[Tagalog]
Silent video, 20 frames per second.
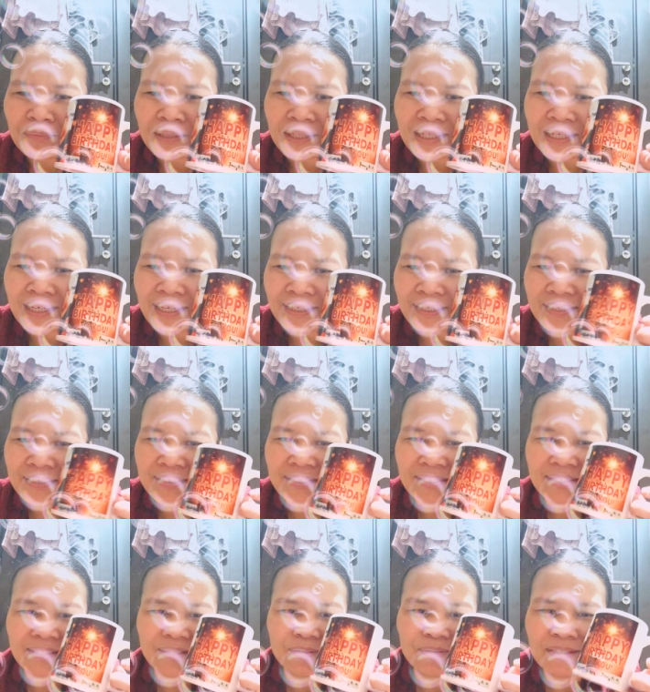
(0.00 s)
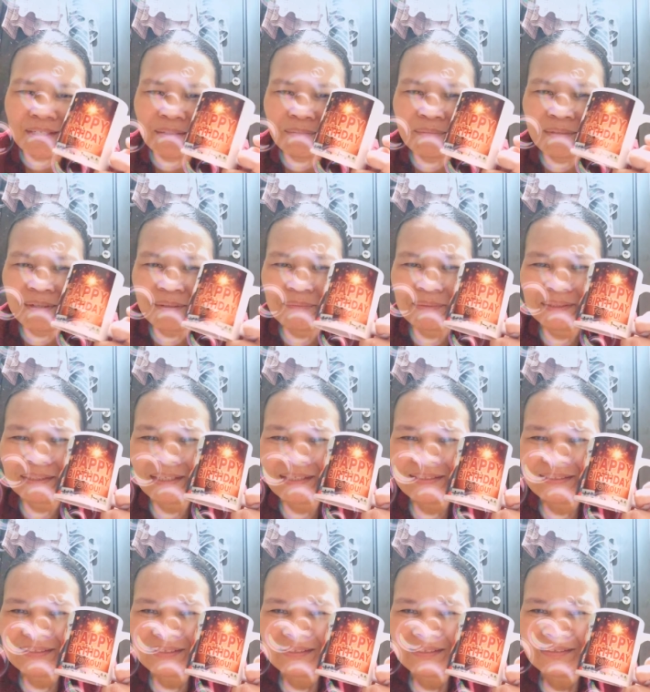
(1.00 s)
malikayan. Nga nagod ilang mga
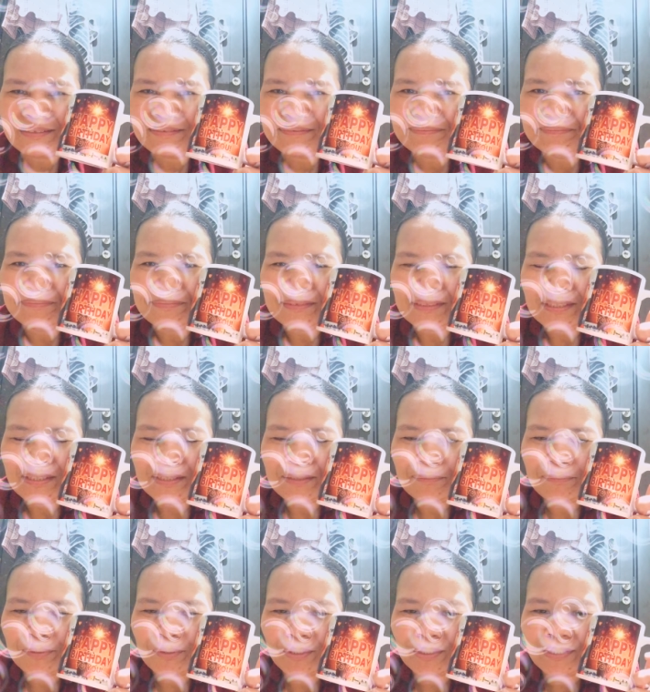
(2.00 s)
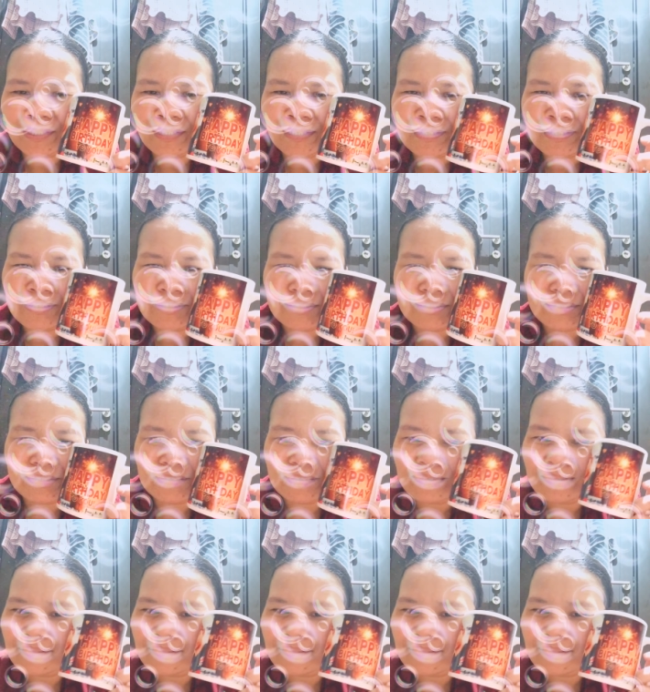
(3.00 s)
batasan. Pero at least